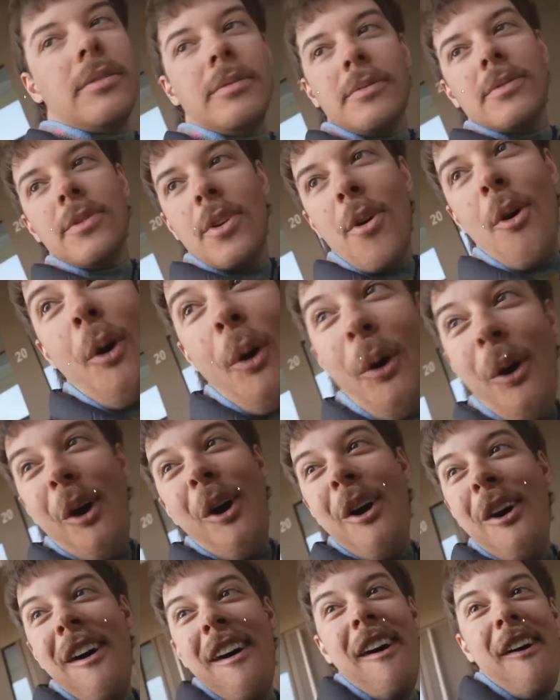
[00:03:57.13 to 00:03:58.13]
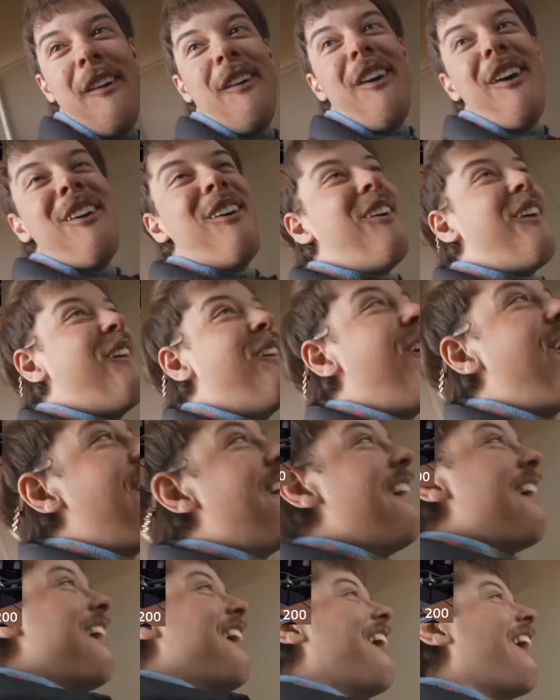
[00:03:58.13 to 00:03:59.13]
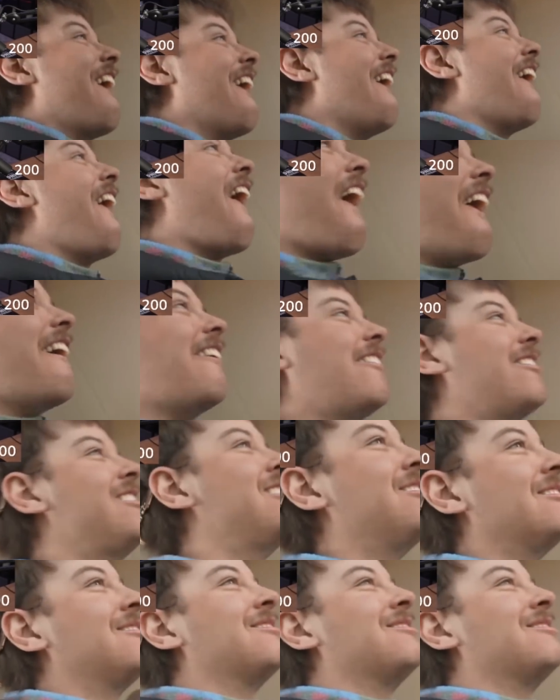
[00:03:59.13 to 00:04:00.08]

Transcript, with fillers: Oh, oh, oh, oh, Sticker